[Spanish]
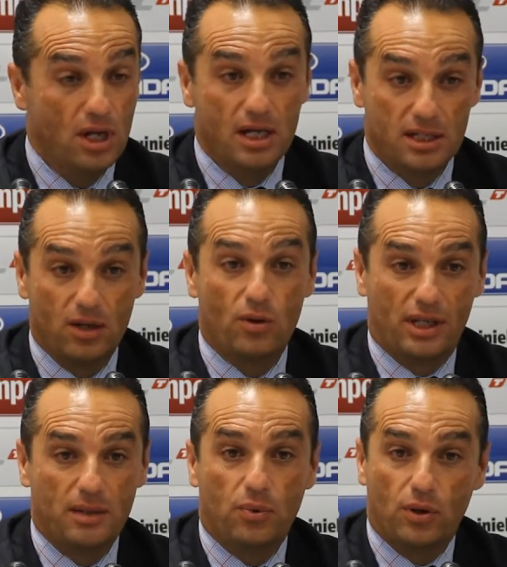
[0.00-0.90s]
ser un
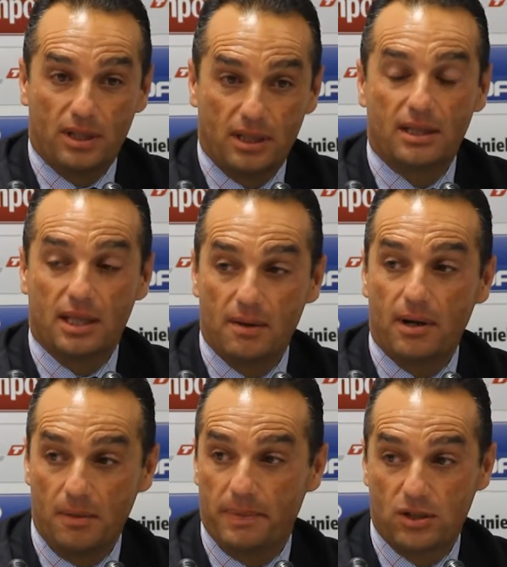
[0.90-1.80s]
equipo que intente
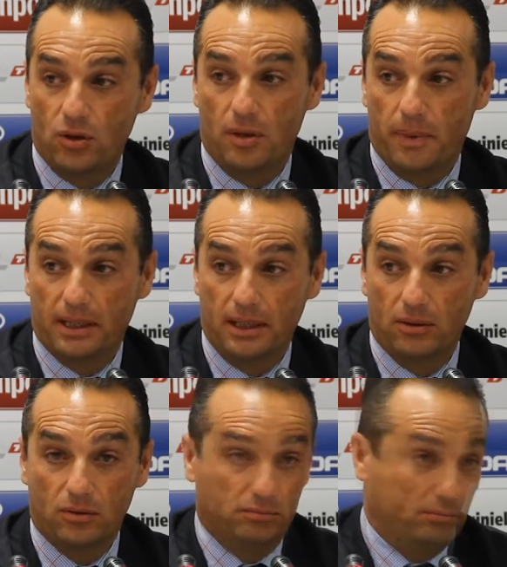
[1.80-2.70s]
llevar el peso del
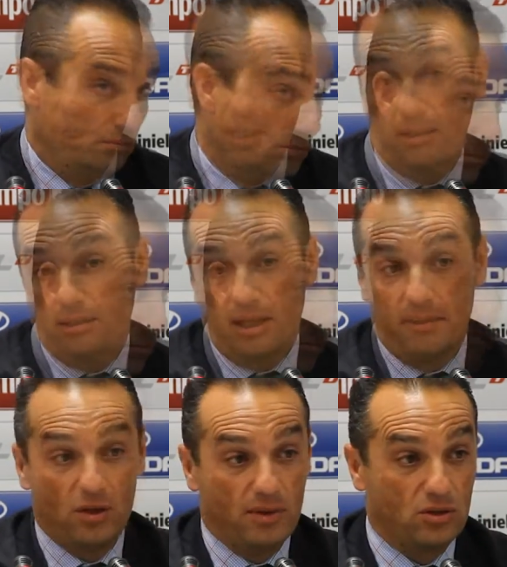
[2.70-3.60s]
partido el
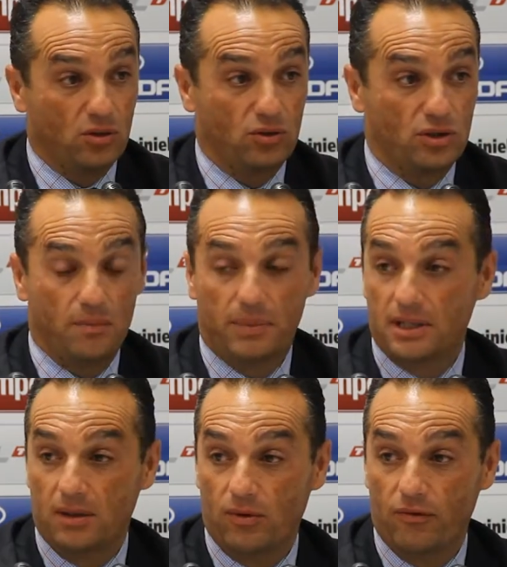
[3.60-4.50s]
camino más corto siempre es
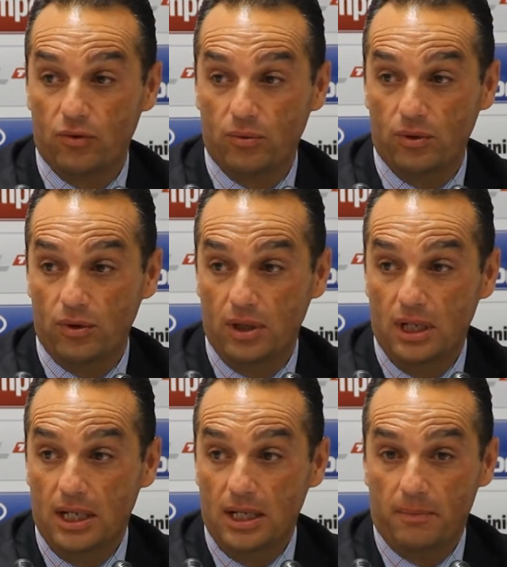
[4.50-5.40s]
el buen fútbol,
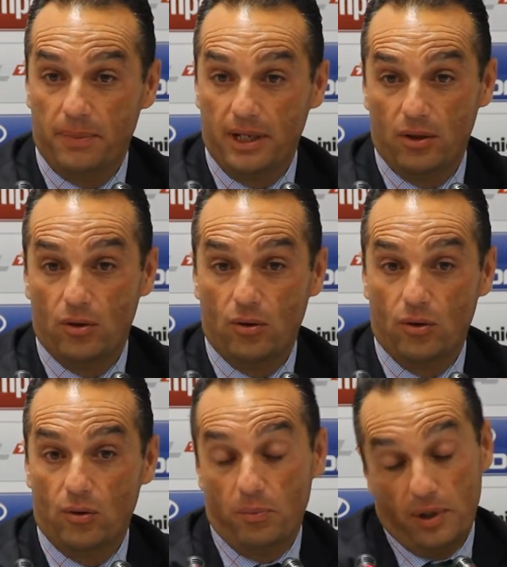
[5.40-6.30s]

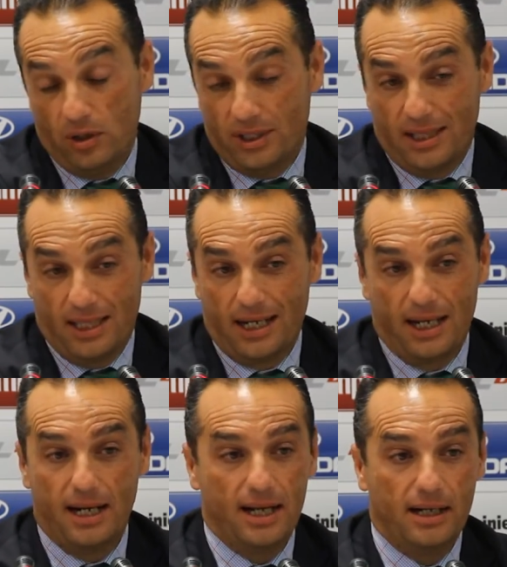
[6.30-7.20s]
pero, pero intentar
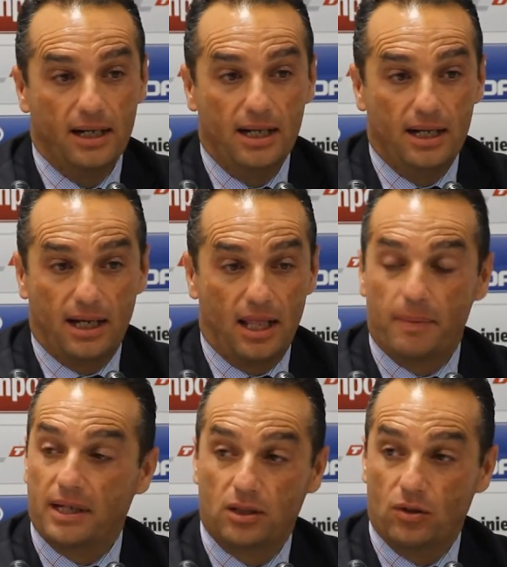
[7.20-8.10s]
ganar cada
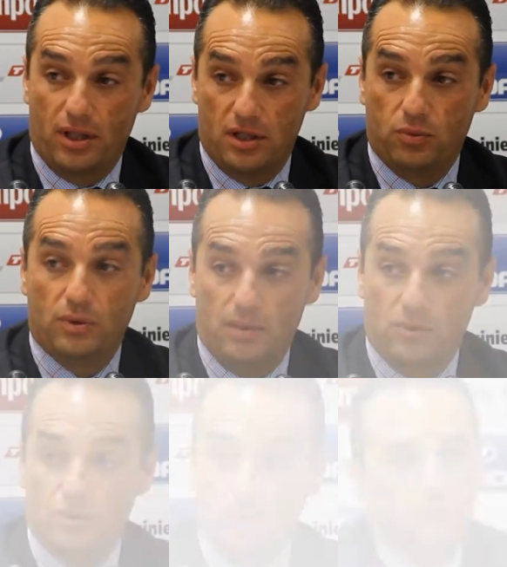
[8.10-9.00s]
partido que
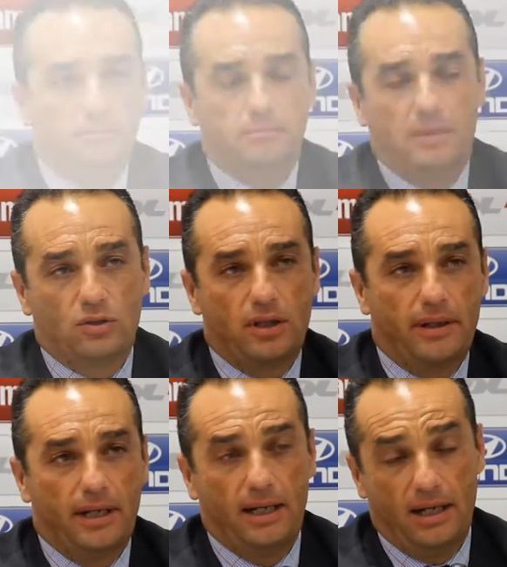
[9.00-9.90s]
disputemos. Vamos a
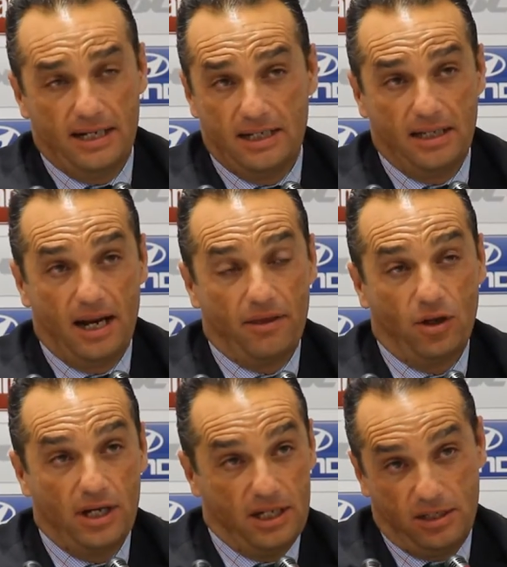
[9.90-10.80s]
ver, las
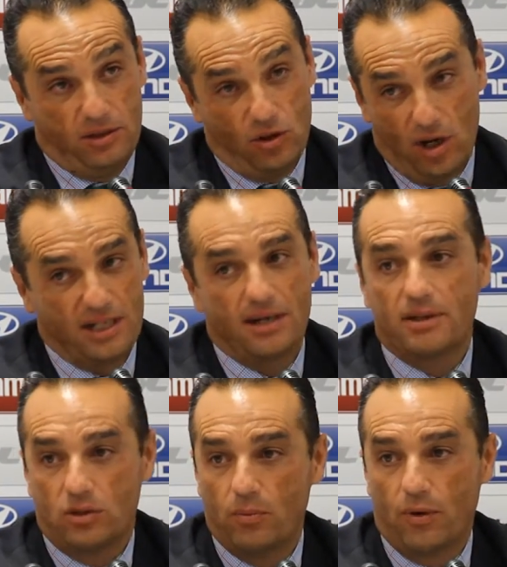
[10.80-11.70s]
instalaciones no las he
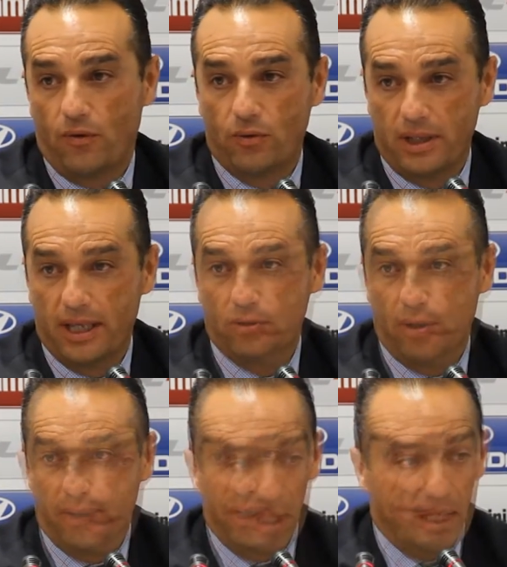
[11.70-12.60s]
visto en profundidad
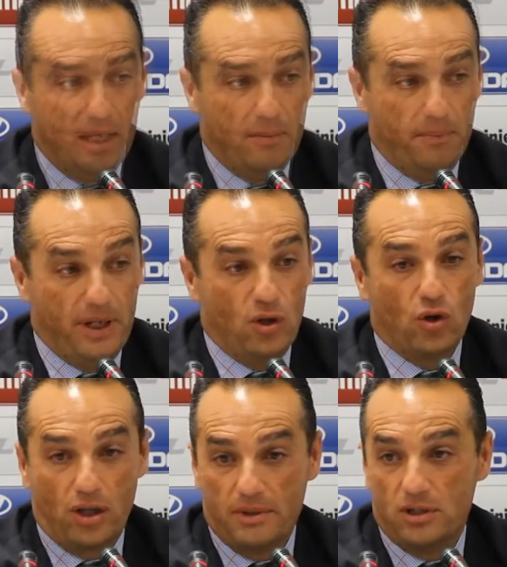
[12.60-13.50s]
todavía, pero lo
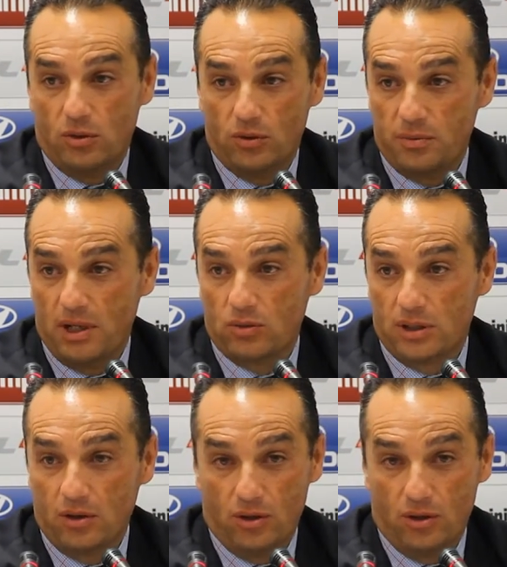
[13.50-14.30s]
que he visto pues, me ha gustado.